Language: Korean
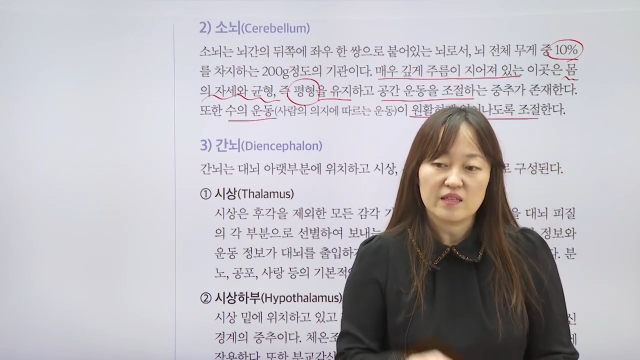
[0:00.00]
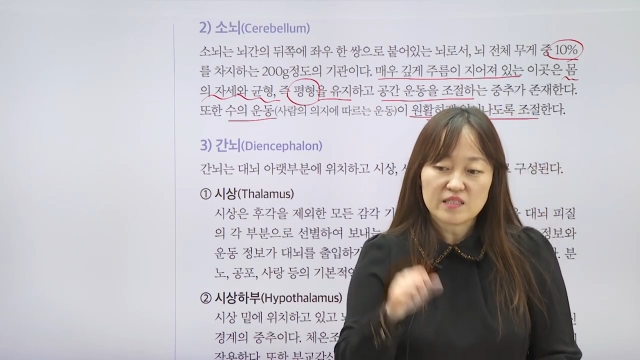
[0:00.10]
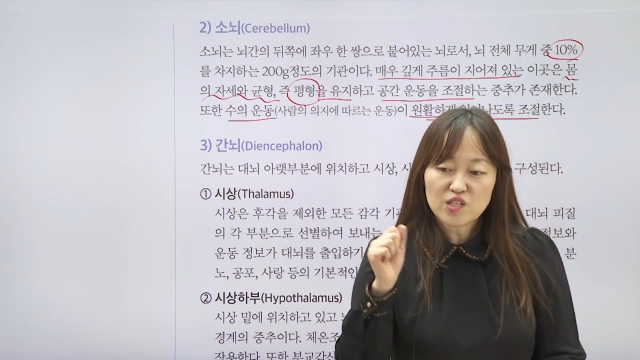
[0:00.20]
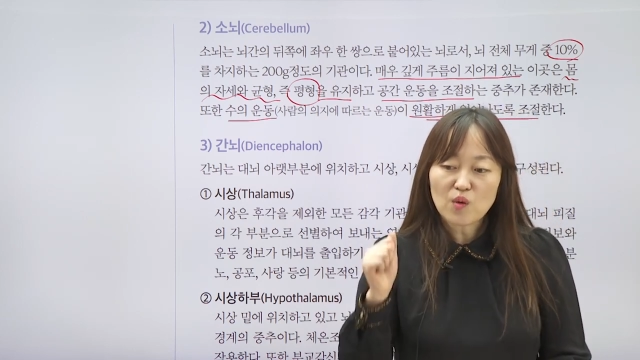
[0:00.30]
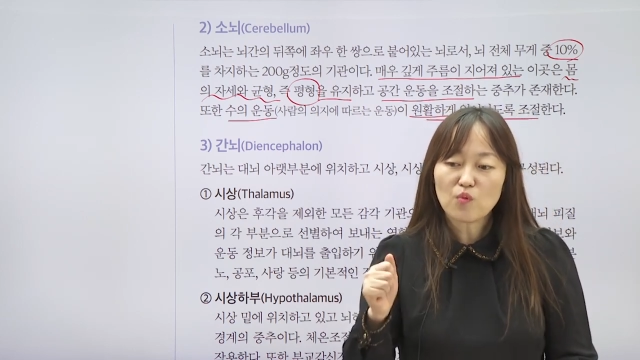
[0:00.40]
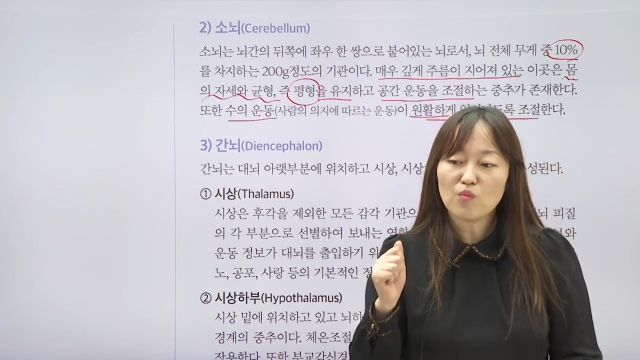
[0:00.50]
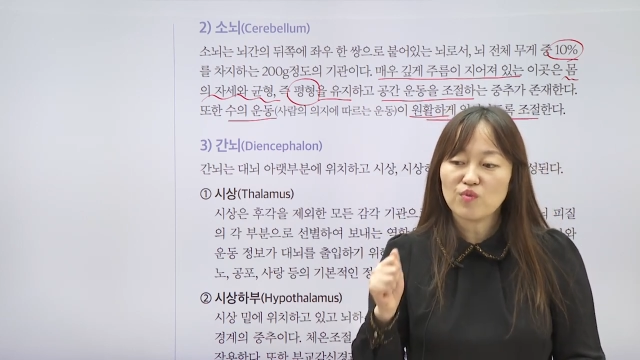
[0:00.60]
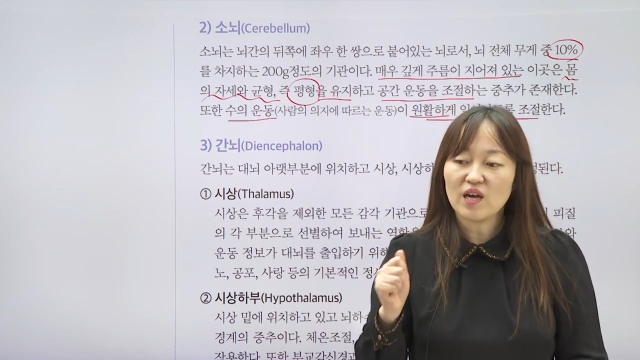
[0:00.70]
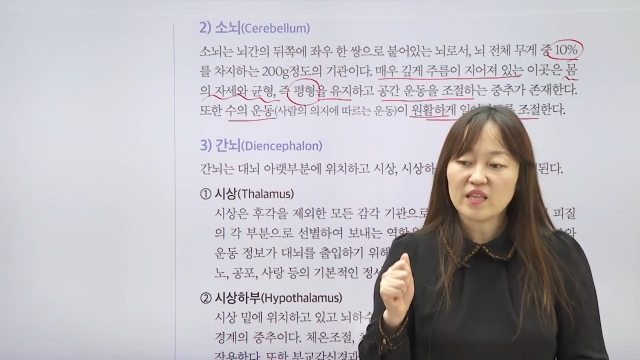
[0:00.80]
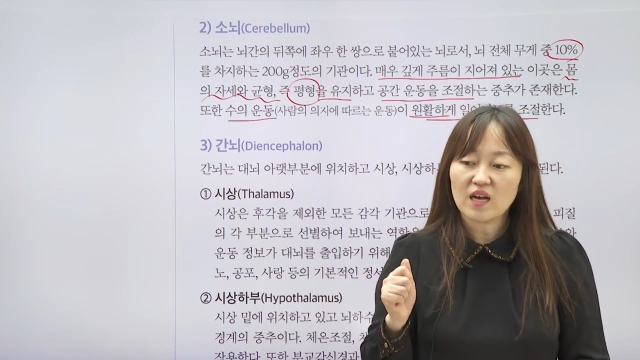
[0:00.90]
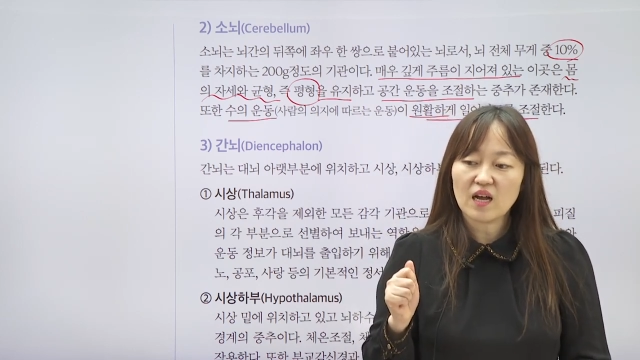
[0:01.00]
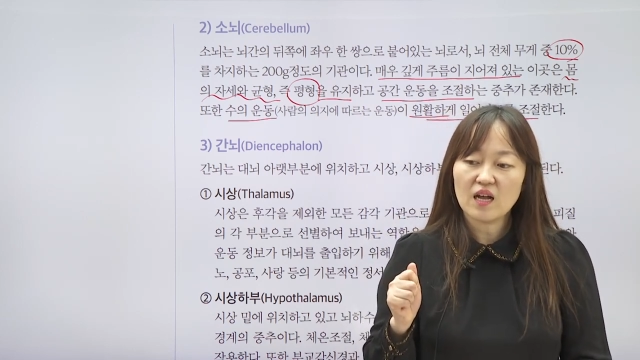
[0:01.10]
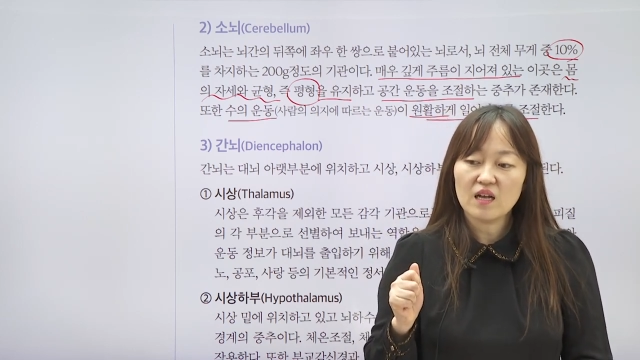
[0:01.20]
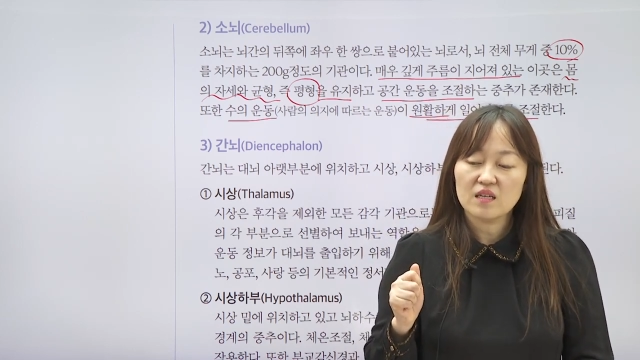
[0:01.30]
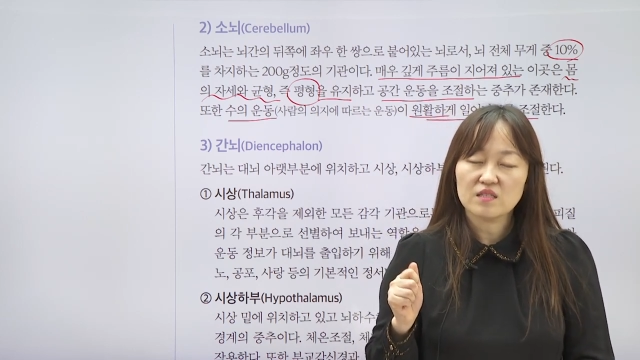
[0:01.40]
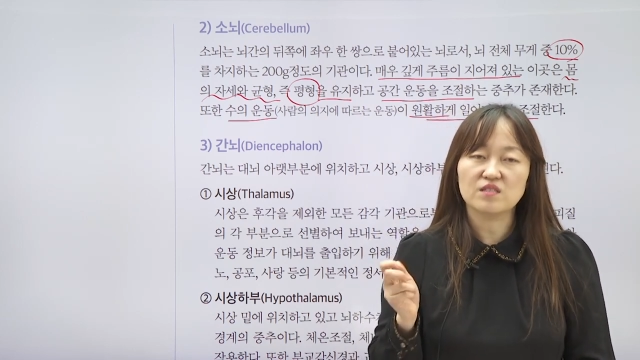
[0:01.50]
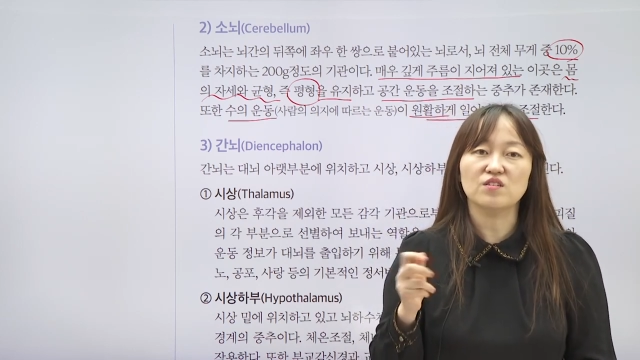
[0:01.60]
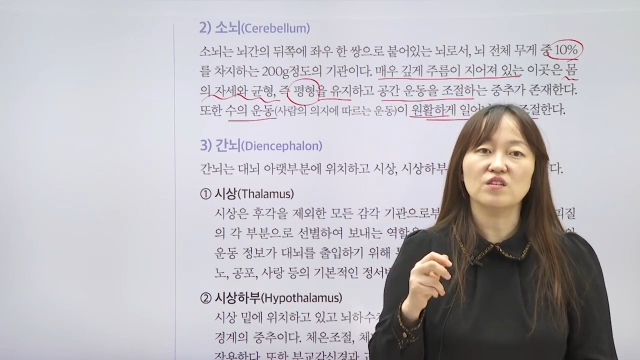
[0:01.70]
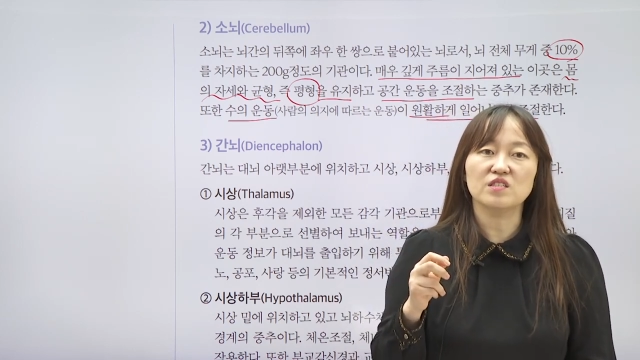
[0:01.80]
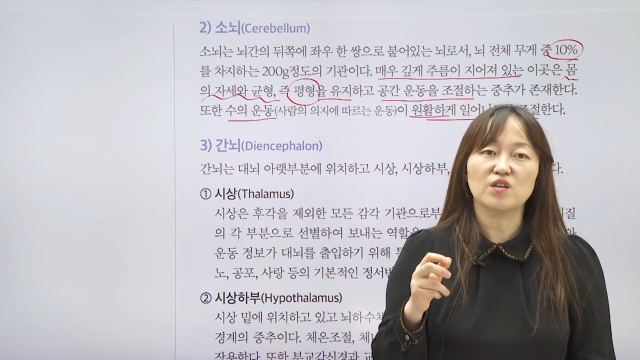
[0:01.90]
시험 공부하다가
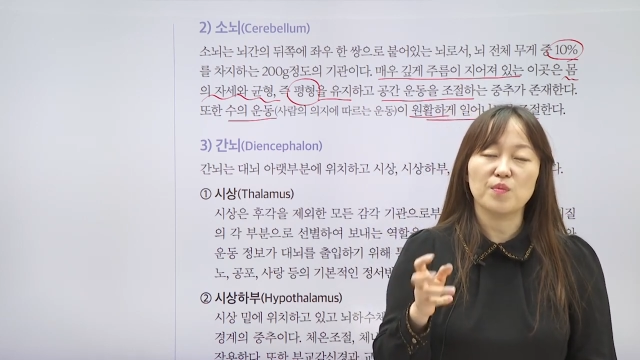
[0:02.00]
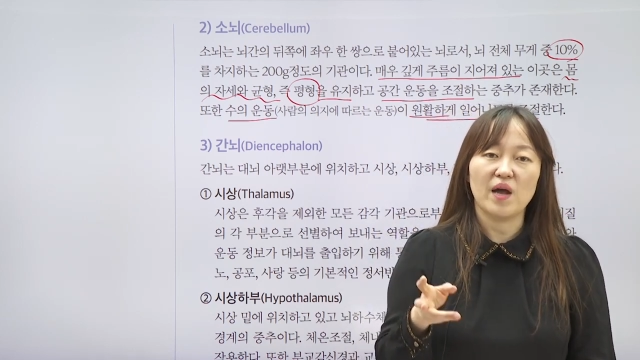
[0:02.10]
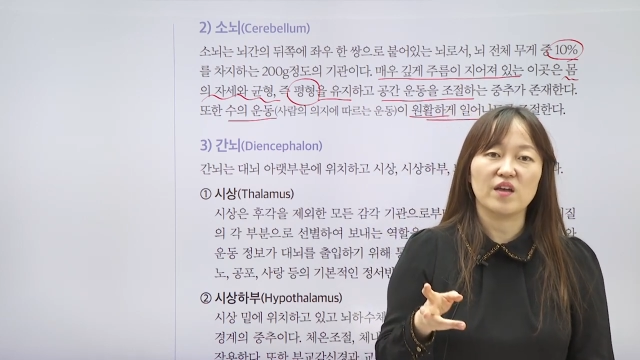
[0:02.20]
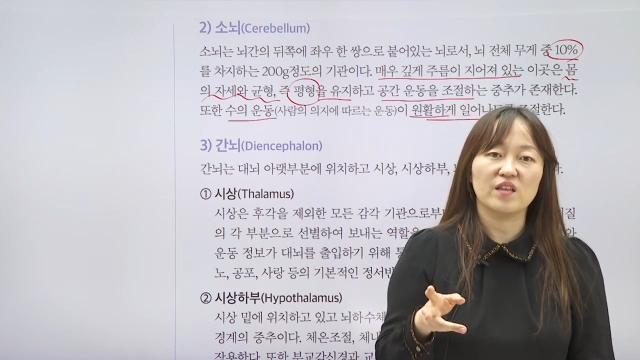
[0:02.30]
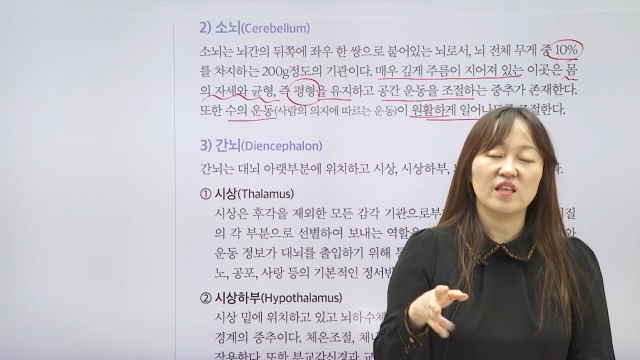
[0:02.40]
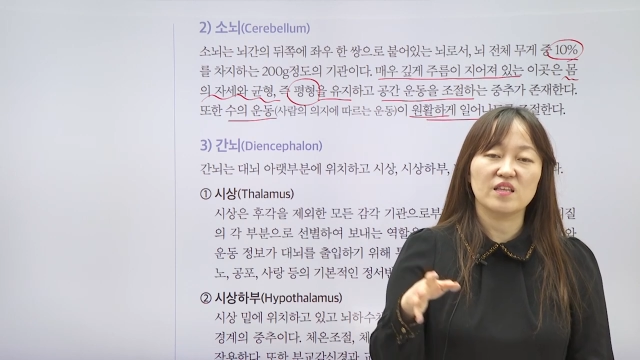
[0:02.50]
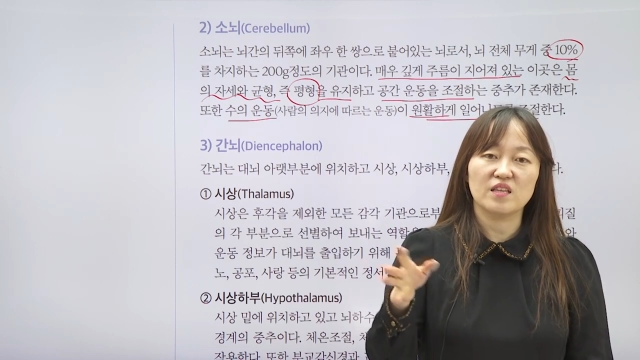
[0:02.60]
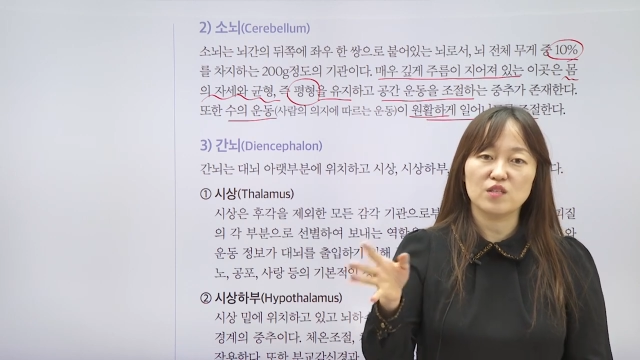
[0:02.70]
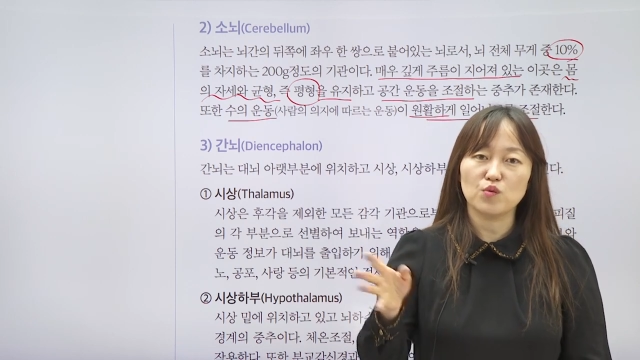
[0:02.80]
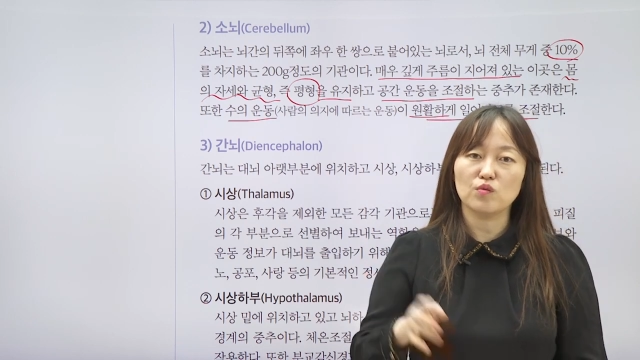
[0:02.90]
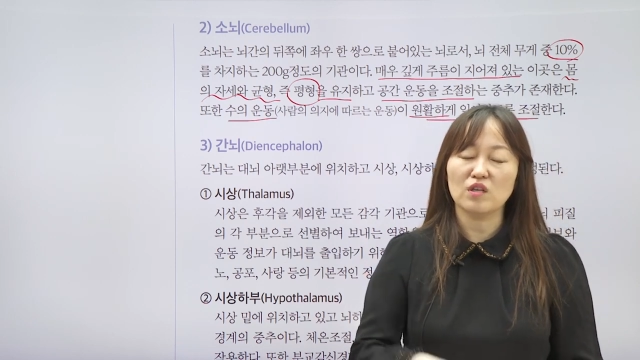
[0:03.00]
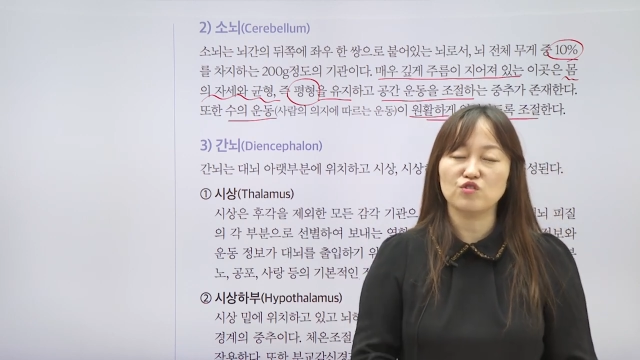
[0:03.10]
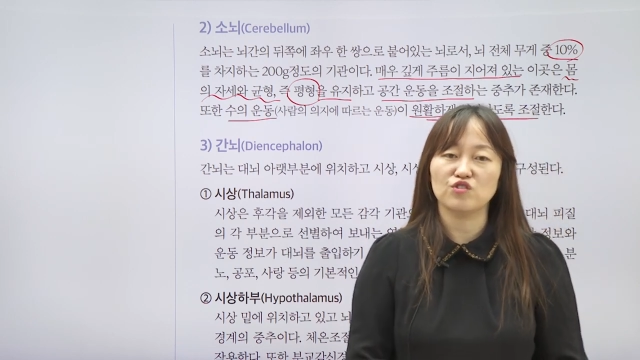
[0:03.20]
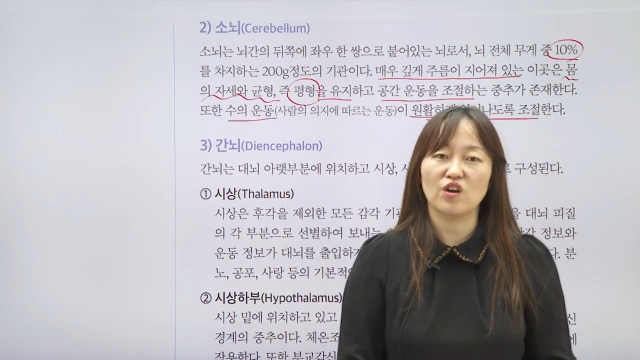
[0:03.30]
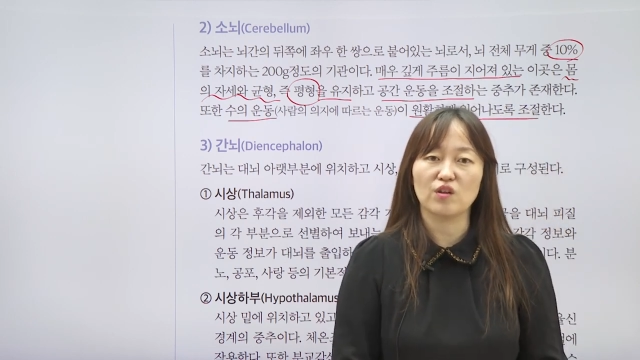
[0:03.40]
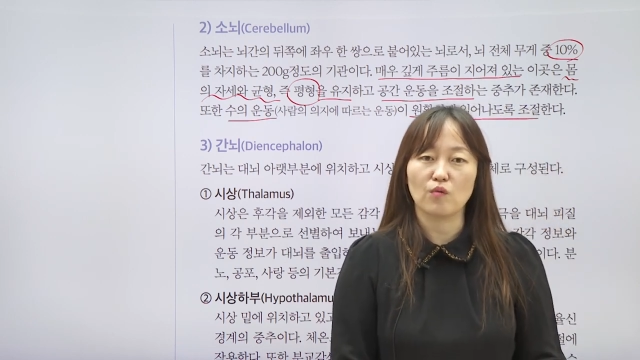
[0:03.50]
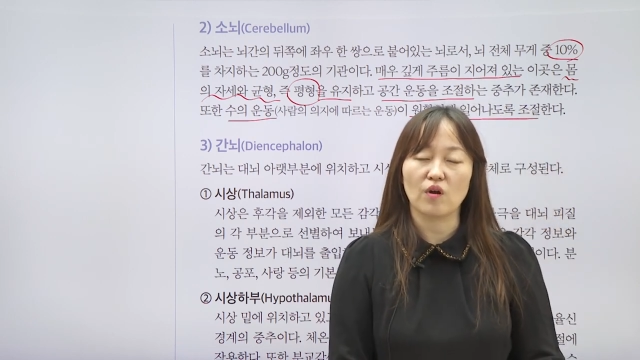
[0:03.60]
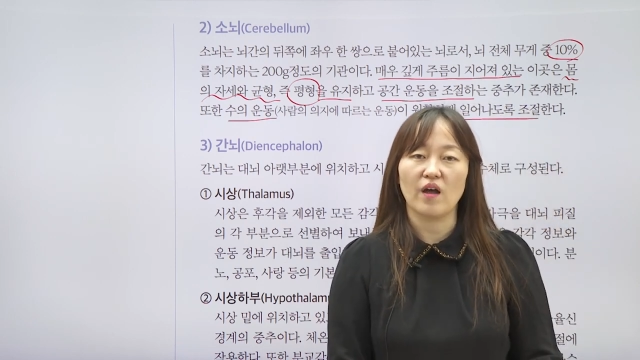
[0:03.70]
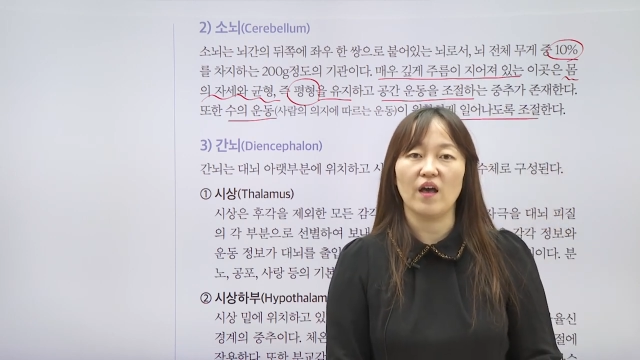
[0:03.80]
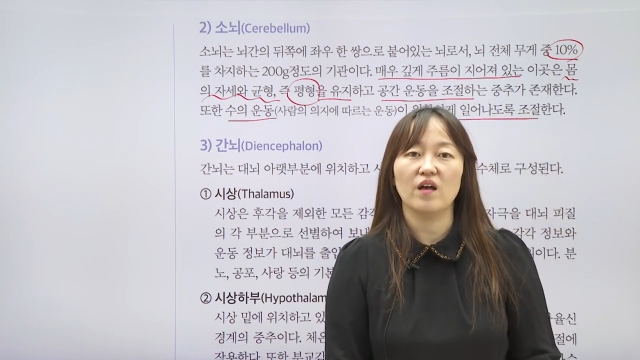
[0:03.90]
쓰러진 걸 발견했는데 손에 출혈이 온
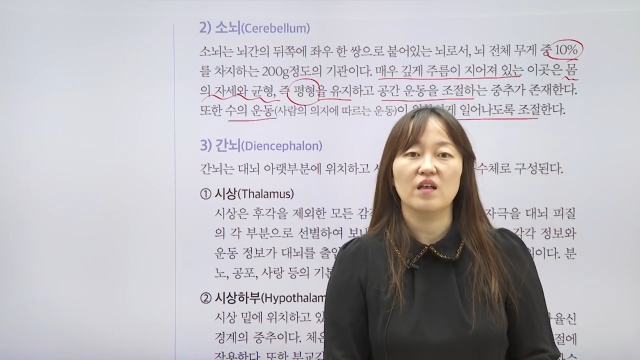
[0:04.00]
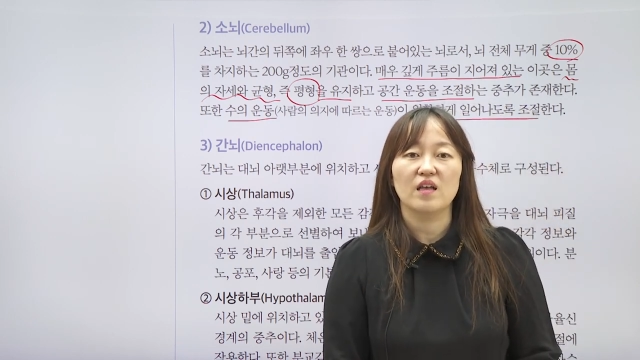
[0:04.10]
거예요.